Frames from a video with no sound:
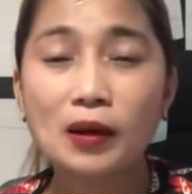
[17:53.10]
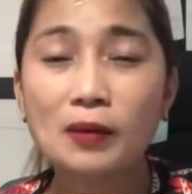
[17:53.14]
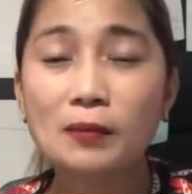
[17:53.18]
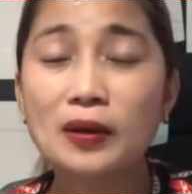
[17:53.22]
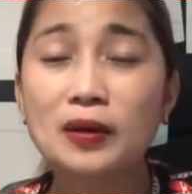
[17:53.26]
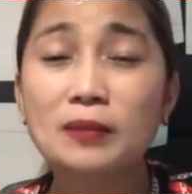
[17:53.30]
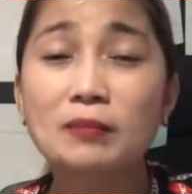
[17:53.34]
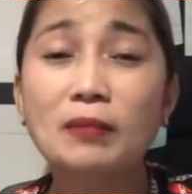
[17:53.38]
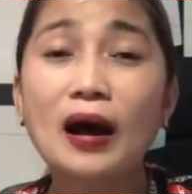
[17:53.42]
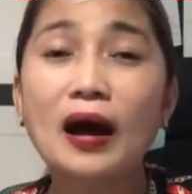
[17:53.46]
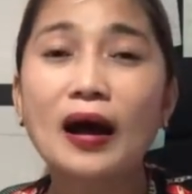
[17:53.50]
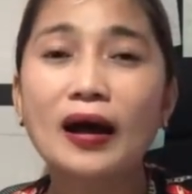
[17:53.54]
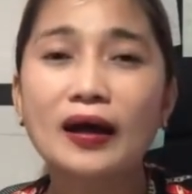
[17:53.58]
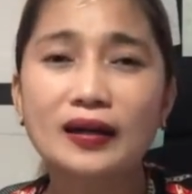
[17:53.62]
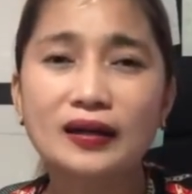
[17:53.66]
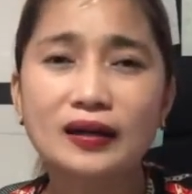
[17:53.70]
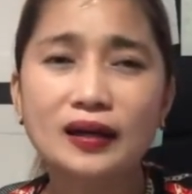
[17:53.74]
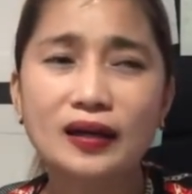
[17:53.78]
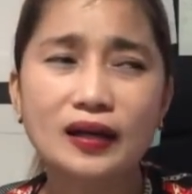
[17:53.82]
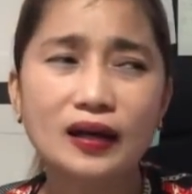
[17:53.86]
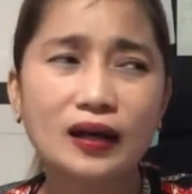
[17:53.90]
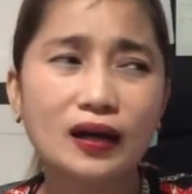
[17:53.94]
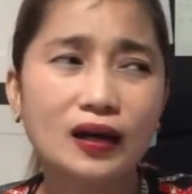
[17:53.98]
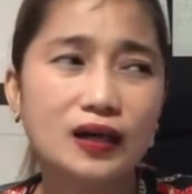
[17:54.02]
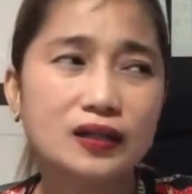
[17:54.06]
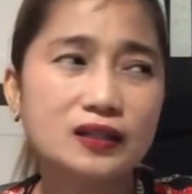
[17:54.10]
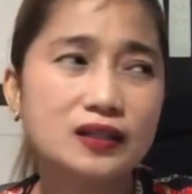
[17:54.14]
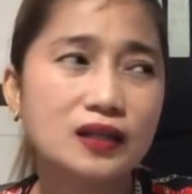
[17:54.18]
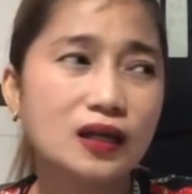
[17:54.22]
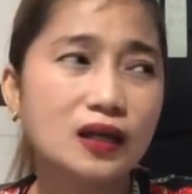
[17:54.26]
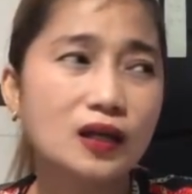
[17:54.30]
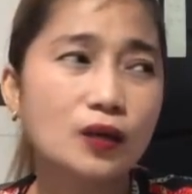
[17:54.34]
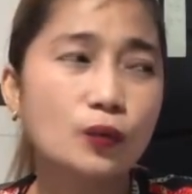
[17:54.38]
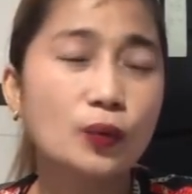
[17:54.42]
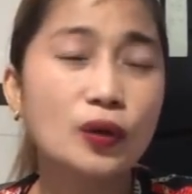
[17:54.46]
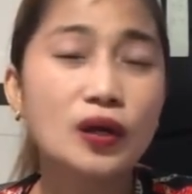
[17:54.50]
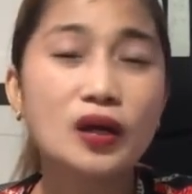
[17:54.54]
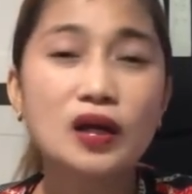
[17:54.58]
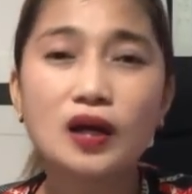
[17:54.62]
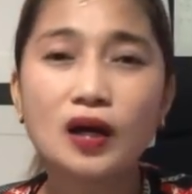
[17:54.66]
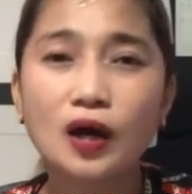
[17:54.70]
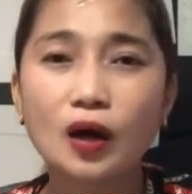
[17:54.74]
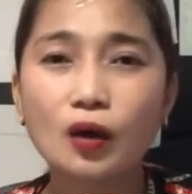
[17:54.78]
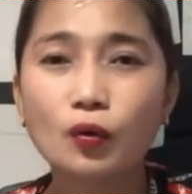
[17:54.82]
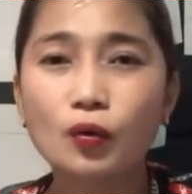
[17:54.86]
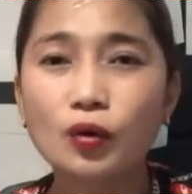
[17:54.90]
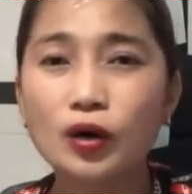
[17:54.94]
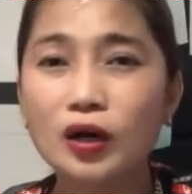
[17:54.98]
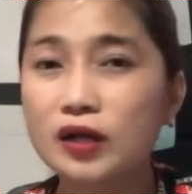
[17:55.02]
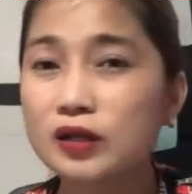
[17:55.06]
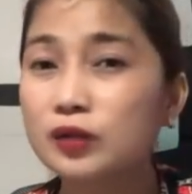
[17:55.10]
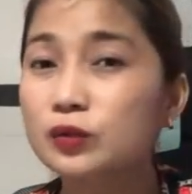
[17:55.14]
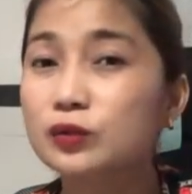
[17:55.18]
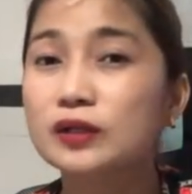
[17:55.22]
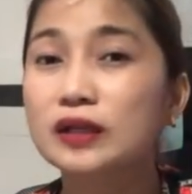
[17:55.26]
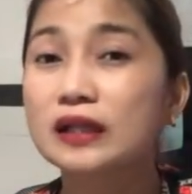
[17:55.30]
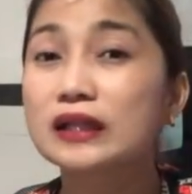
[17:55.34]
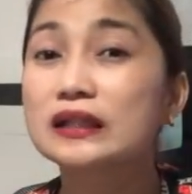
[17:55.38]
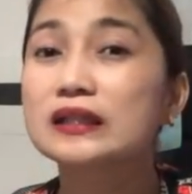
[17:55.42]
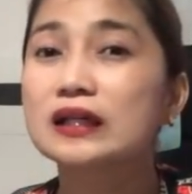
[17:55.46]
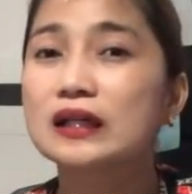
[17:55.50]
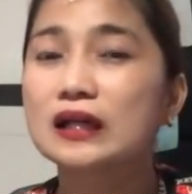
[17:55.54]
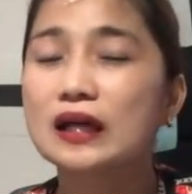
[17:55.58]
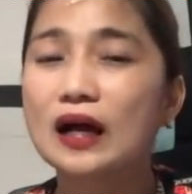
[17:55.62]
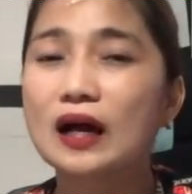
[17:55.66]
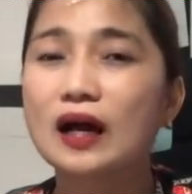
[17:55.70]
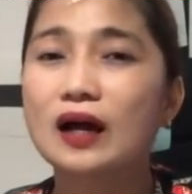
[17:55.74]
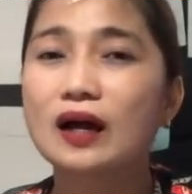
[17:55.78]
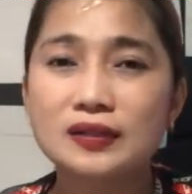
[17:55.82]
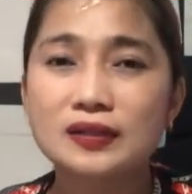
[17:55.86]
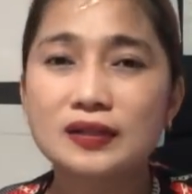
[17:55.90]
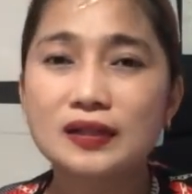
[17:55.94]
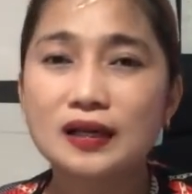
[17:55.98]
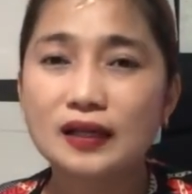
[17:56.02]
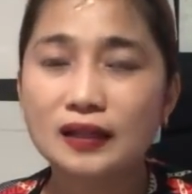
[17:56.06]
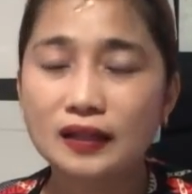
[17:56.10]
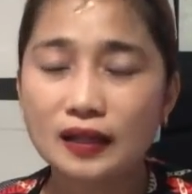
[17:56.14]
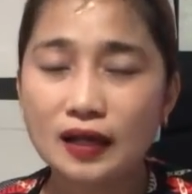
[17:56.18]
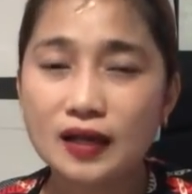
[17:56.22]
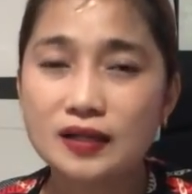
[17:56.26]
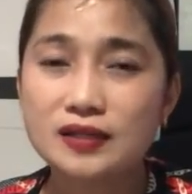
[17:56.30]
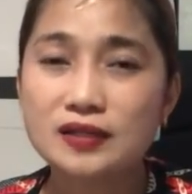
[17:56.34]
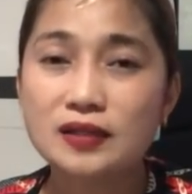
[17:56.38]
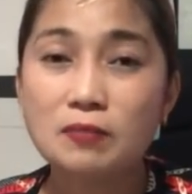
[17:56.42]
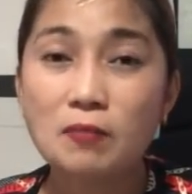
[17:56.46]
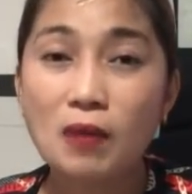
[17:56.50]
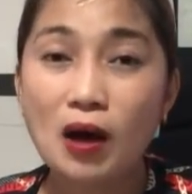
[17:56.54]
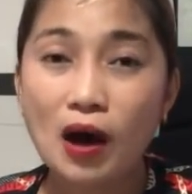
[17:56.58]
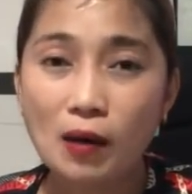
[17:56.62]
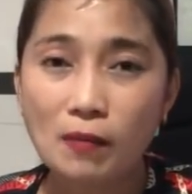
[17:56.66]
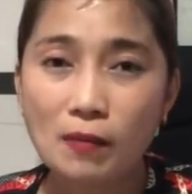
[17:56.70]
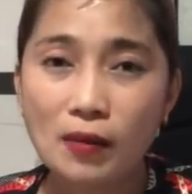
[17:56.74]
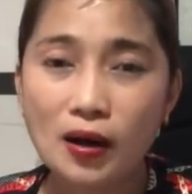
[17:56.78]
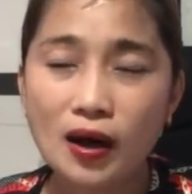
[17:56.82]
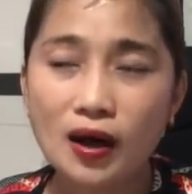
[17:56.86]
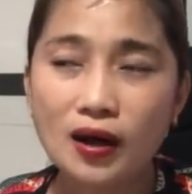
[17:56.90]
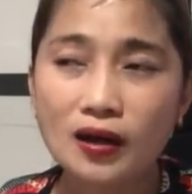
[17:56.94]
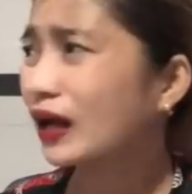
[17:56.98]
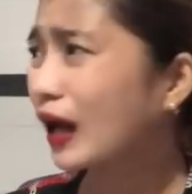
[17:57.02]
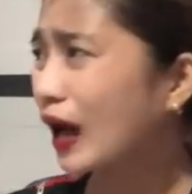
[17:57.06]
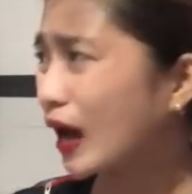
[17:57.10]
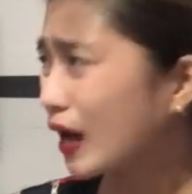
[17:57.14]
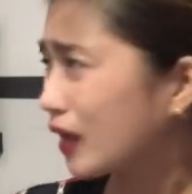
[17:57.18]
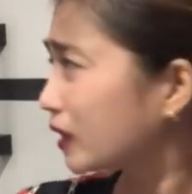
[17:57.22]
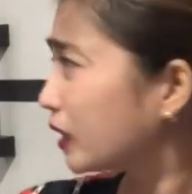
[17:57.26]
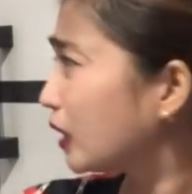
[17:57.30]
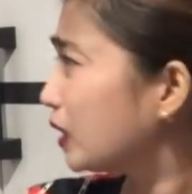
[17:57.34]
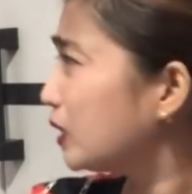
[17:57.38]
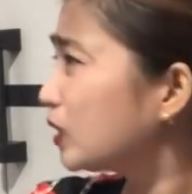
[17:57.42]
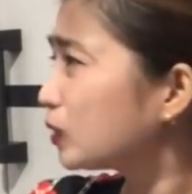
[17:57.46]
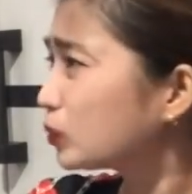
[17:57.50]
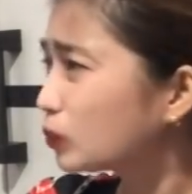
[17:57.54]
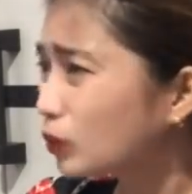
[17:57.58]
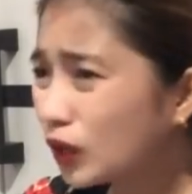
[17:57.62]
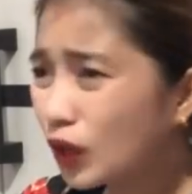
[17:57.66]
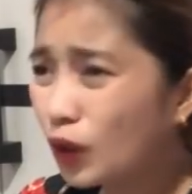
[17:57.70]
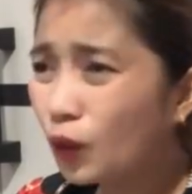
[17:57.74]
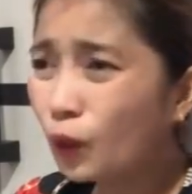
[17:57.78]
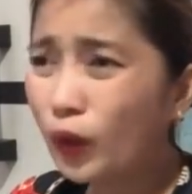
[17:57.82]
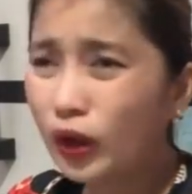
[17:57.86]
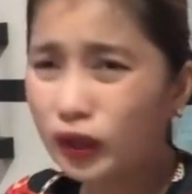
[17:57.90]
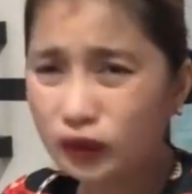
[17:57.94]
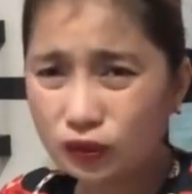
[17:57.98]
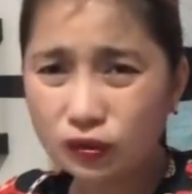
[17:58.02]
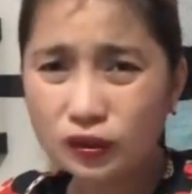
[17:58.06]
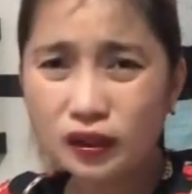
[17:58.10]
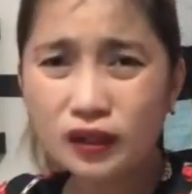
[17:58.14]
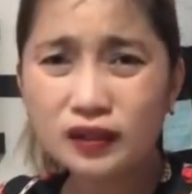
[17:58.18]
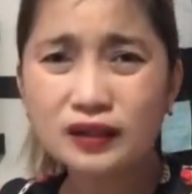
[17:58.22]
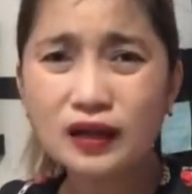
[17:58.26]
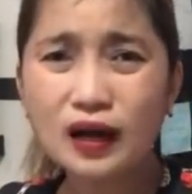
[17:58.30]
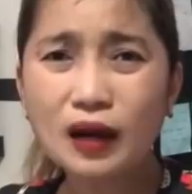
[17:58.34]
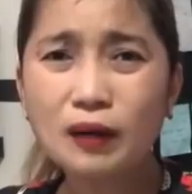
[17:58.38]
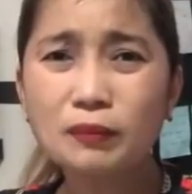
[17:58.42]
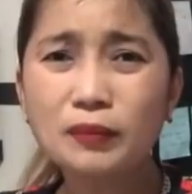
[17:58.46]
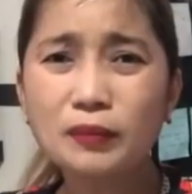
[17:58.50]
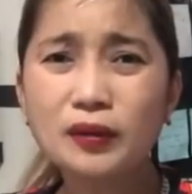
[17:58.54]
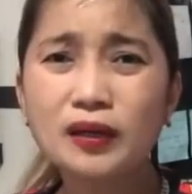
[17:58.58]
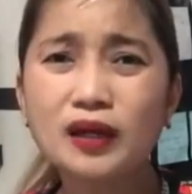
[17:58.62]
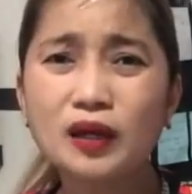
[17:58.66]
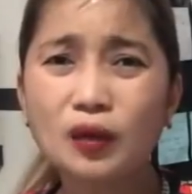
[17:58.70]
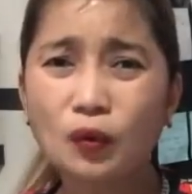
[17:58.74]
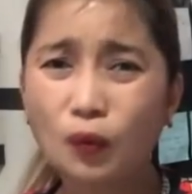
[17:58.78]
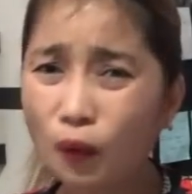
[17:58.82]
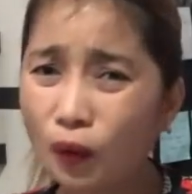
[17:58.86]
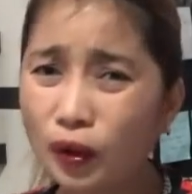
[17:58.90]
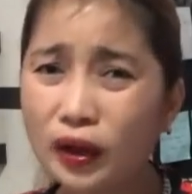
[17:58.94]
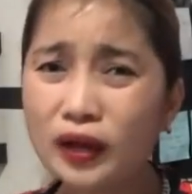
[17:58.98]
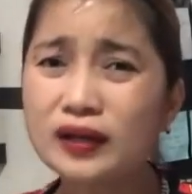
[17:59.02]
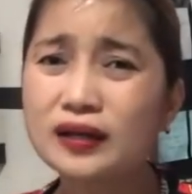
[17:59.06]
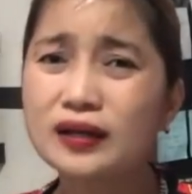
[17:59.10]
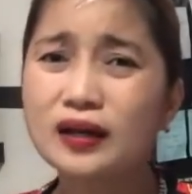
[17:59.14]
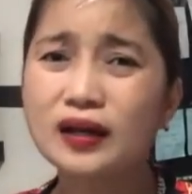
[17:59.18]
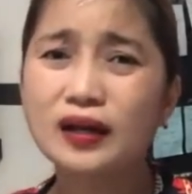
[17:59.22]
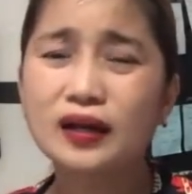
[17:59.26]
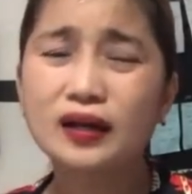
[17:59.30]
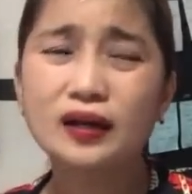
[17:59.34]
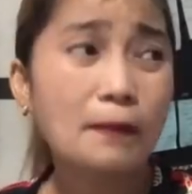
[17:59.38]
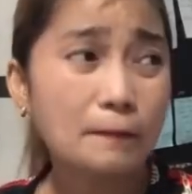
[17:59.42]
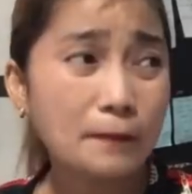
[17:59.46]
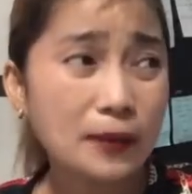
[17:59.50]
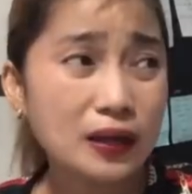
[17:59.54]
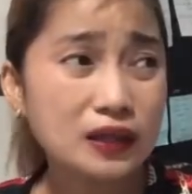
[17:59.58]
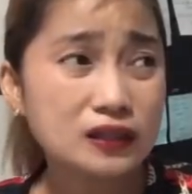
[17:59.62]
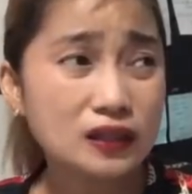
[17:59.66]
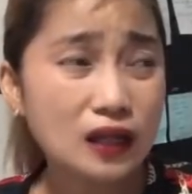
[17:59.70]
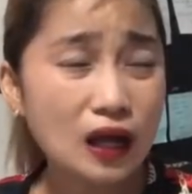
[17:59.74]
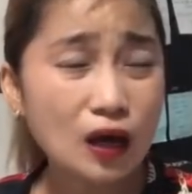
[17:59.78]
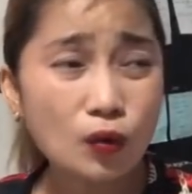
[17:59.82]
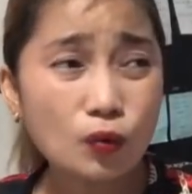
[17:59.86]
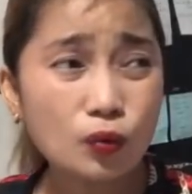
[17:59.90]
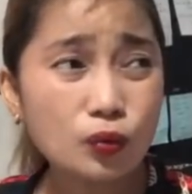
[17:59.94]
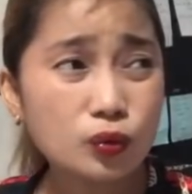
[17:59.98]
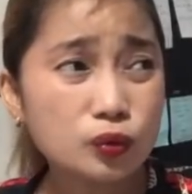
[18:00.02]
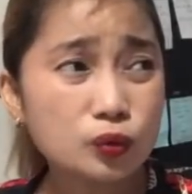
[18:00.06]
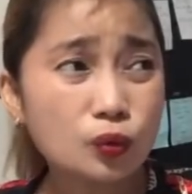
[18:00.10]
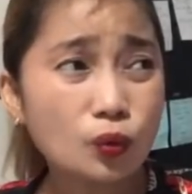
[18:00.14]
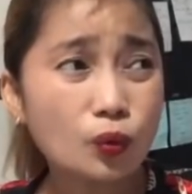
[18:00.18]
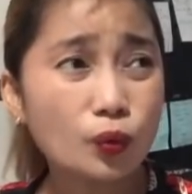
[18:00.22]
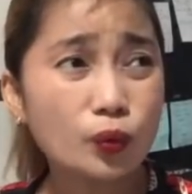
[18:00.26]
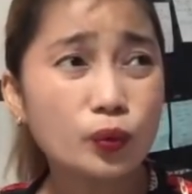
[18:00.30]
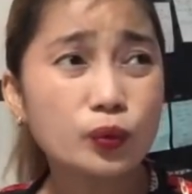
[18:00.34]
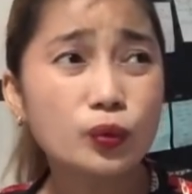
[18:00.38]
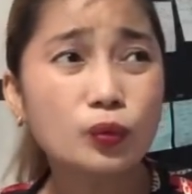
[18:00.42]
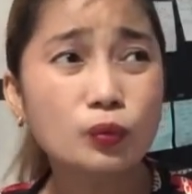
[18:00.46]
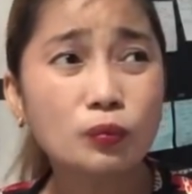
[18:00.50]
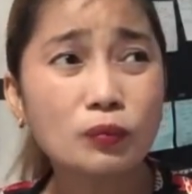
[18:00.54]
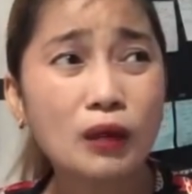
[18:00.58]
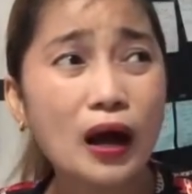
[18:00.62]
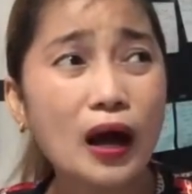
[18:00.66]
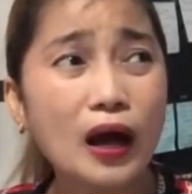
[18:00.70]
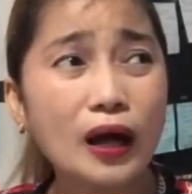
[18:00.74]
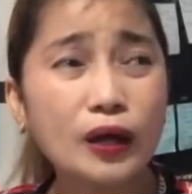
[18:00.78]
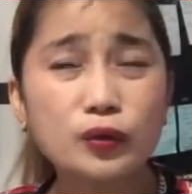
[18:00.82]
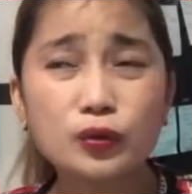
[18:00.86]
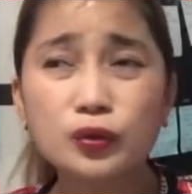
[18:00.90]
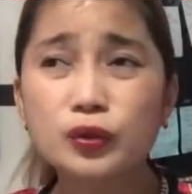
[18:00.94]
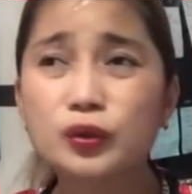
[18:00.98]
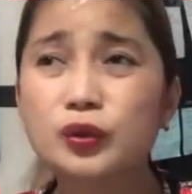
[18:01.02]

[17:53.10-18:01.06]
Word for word: may bahay na yan. Kasi willing akong gastusan sila. Si itay at si mama. Kahit ganito lang kwarto lang namin eh. Okay ni. Eh. Basta ang gusto ko yung maayos